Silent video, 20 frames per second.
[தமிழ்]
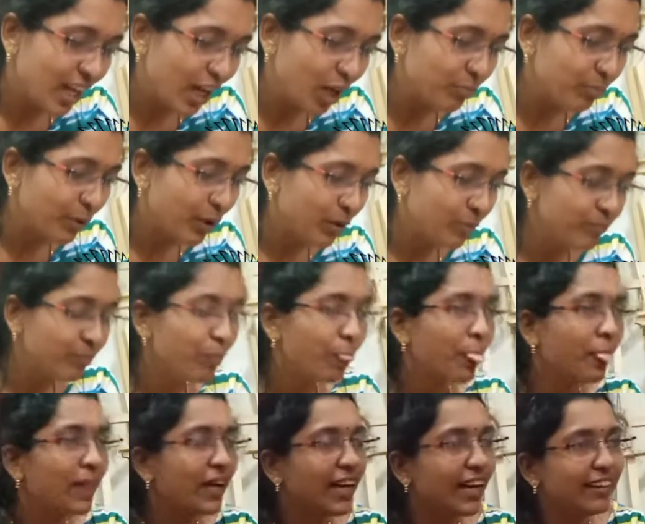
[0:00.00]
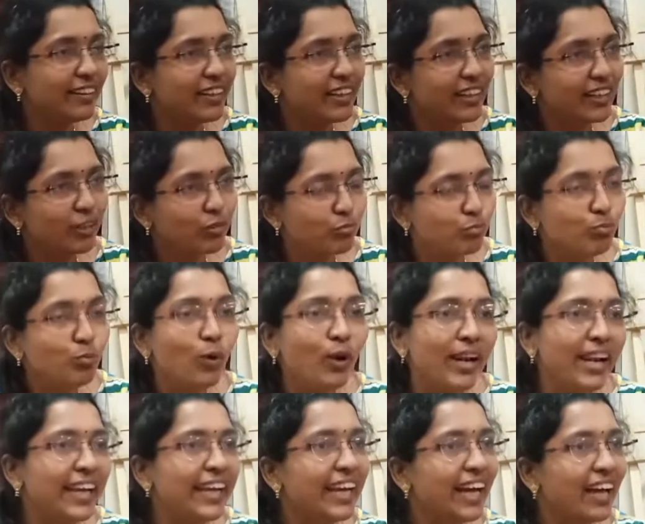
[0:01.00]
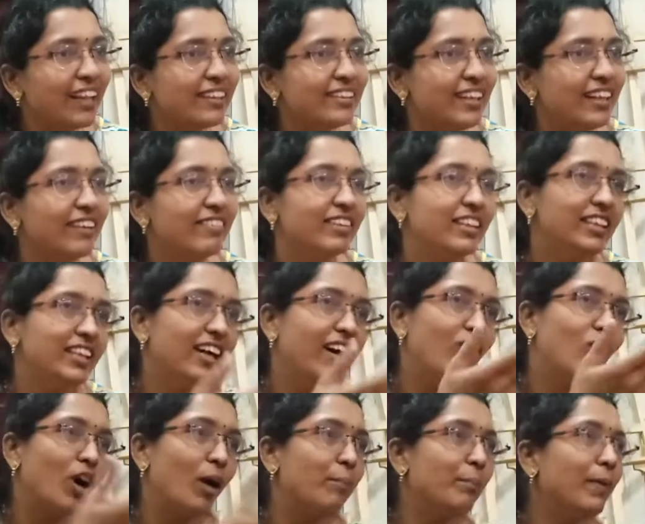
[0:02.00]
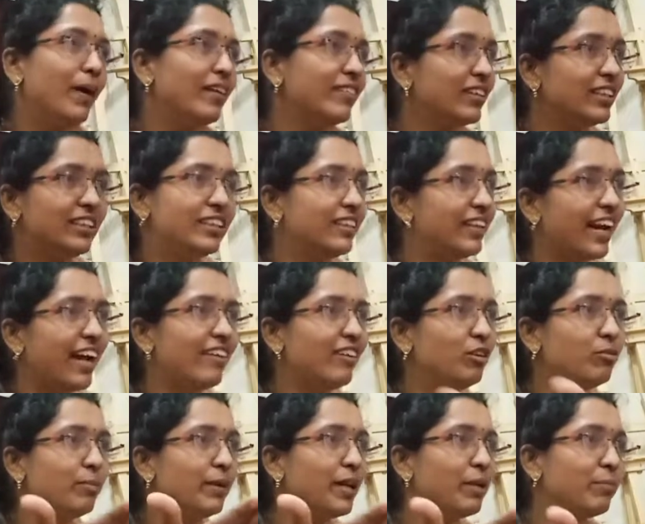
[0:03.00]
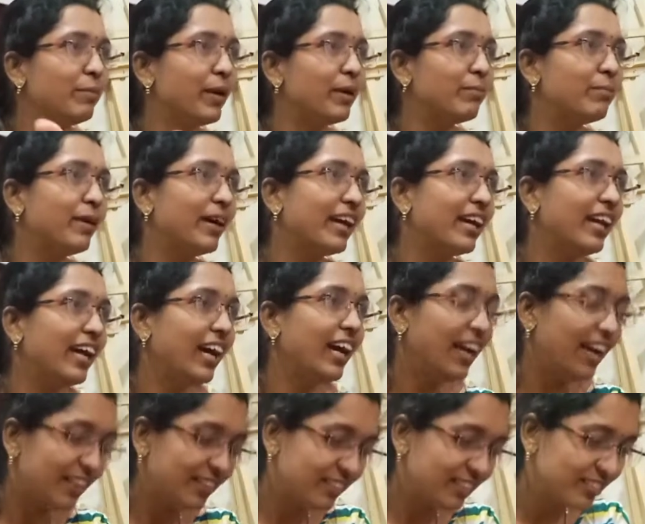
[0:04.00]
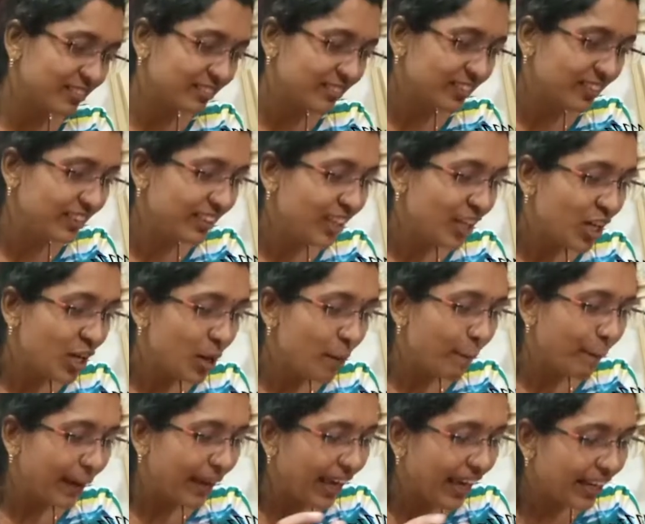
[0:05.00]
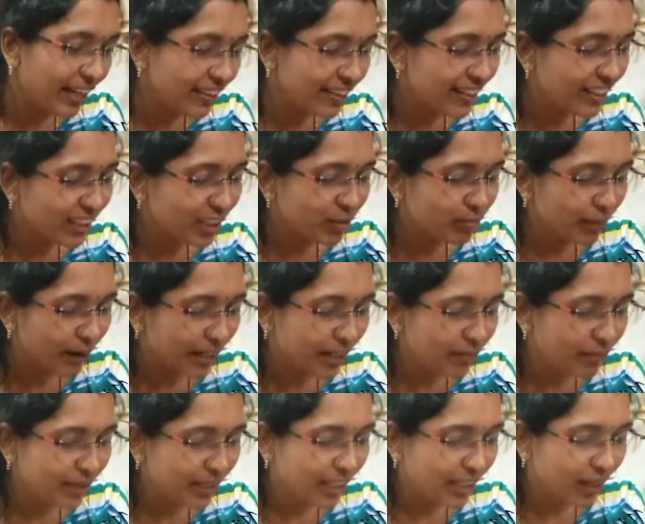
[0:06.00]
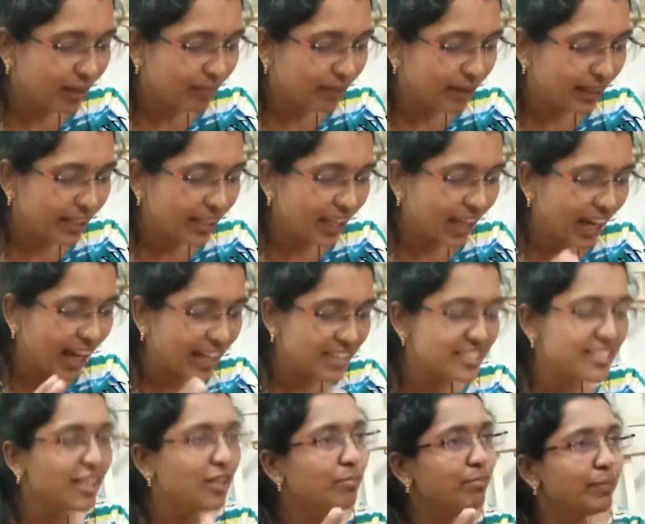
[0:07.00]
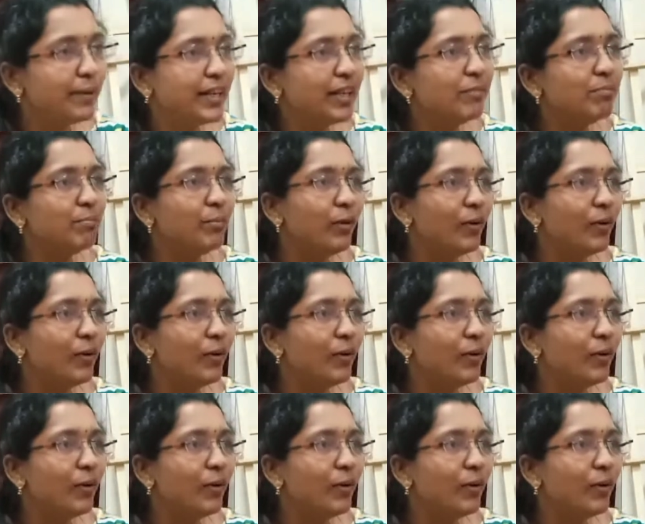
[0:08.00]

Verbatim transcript: அப்புறம் அந்த முல்லை ஆற்றுல வந்து அவங்க அப்பா வந்து ட்ராவல் பண்ணி போயிருப்பார்ல அதை வந்து பேருந்துக்கு பணம் இல்லாமல் ஆற்றில் பிணம்